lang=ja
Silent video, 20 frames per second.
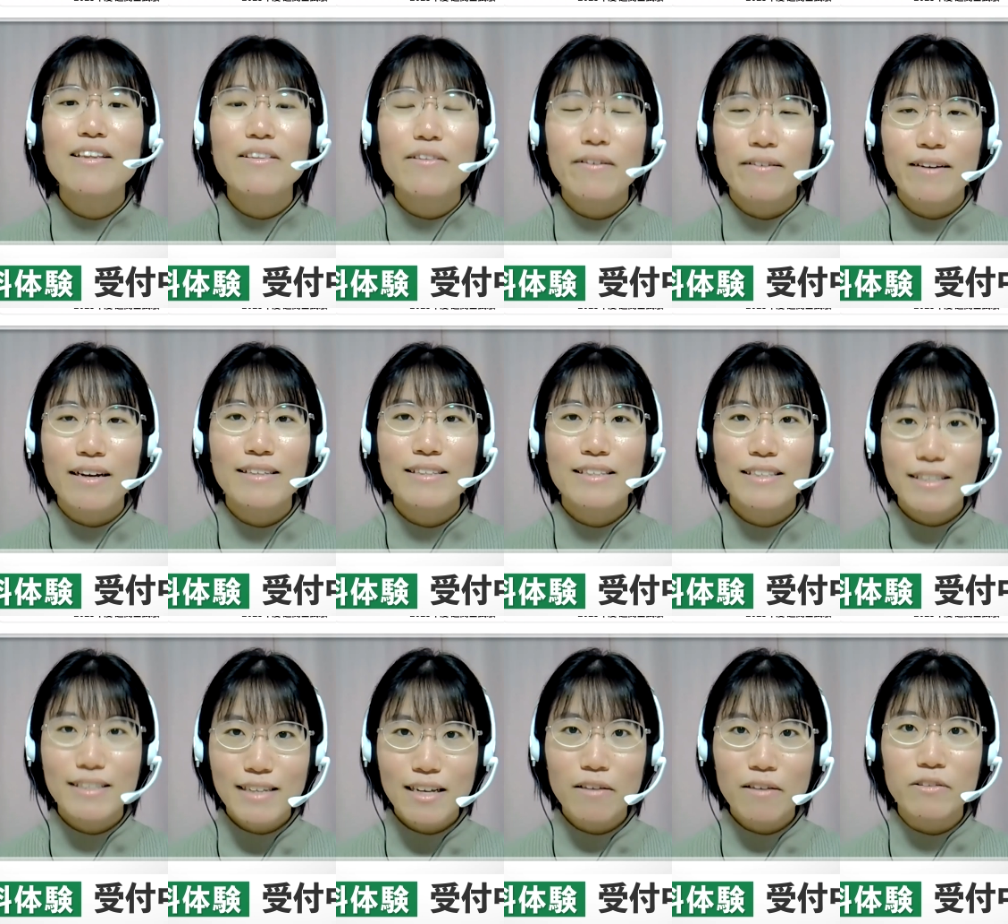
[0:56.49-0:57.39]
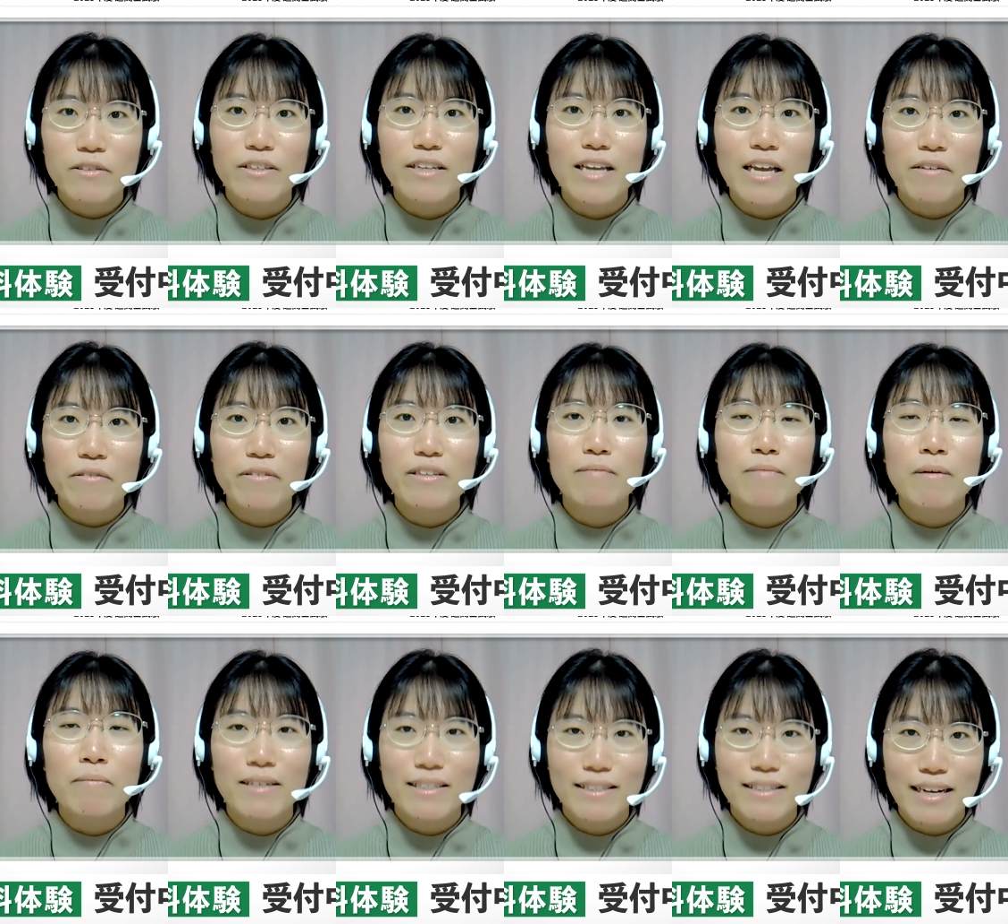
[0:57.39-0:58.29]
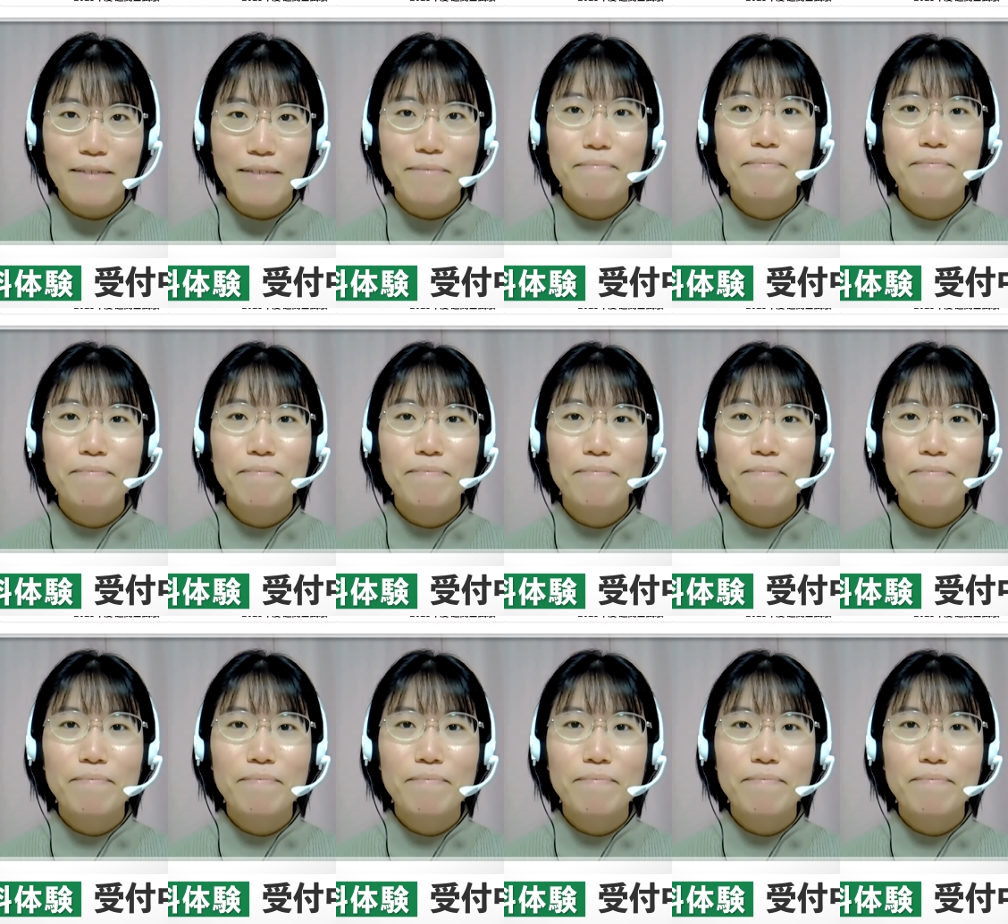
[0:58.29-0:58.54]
通関士試験の受験を決めました。